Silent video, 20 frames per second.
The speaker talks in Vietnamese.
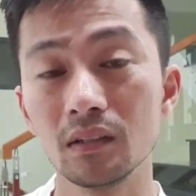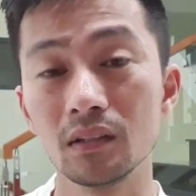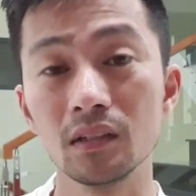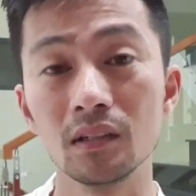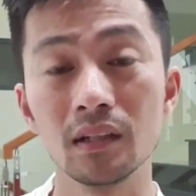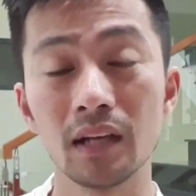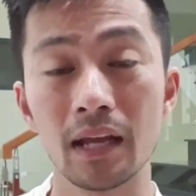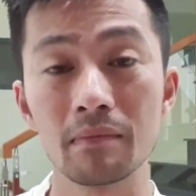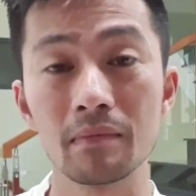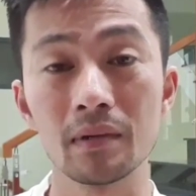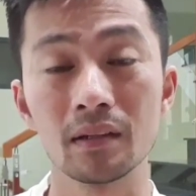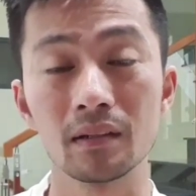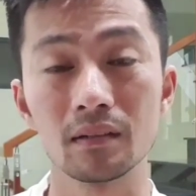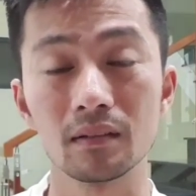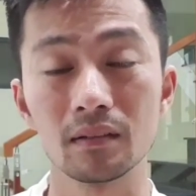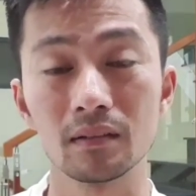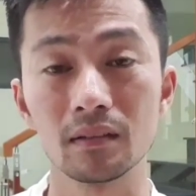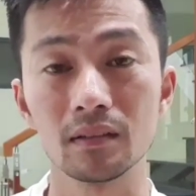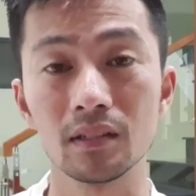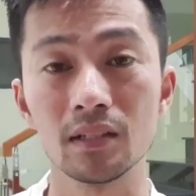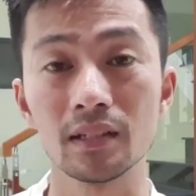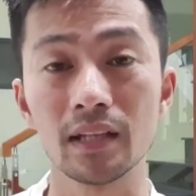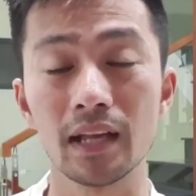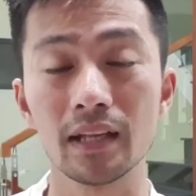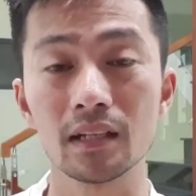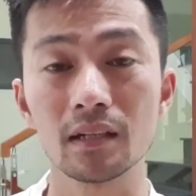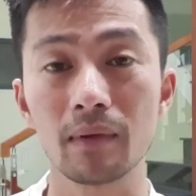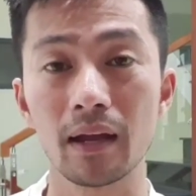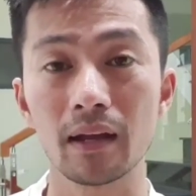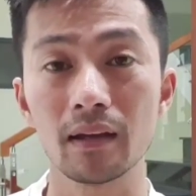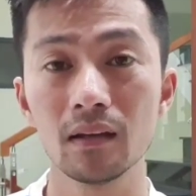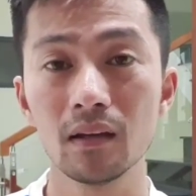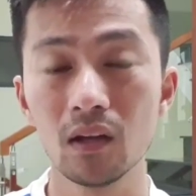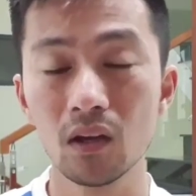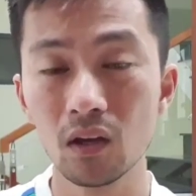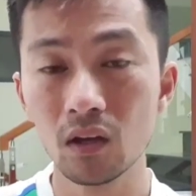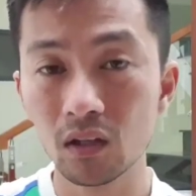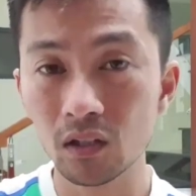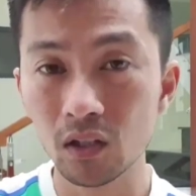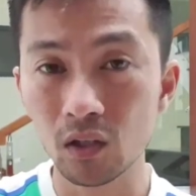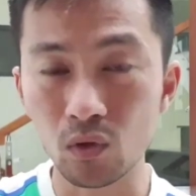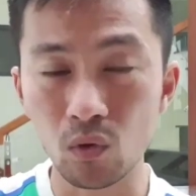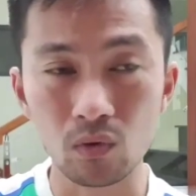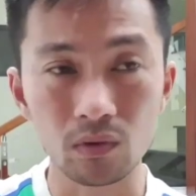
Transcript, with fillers: như nãy mình chia sẻ với các bạn cái